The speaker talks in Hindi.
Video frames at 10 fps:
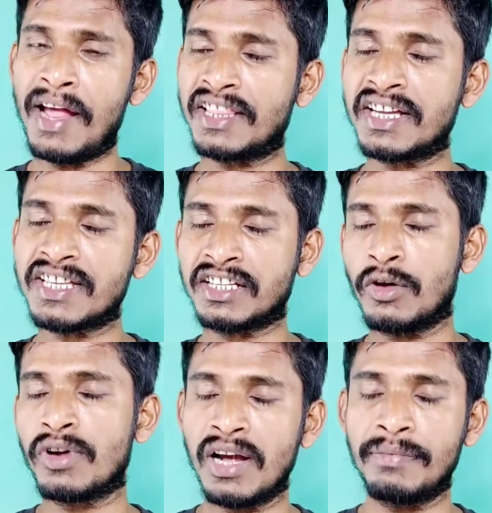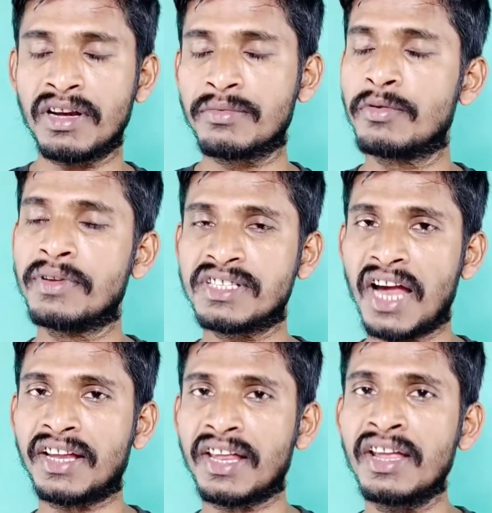मैं देख सकता हूँ हेल्पर रिव्यू में
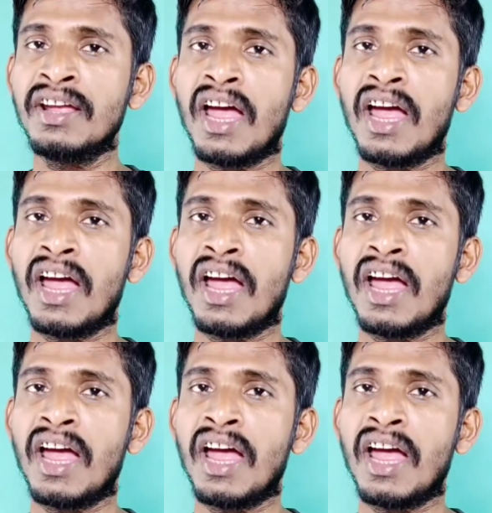जाके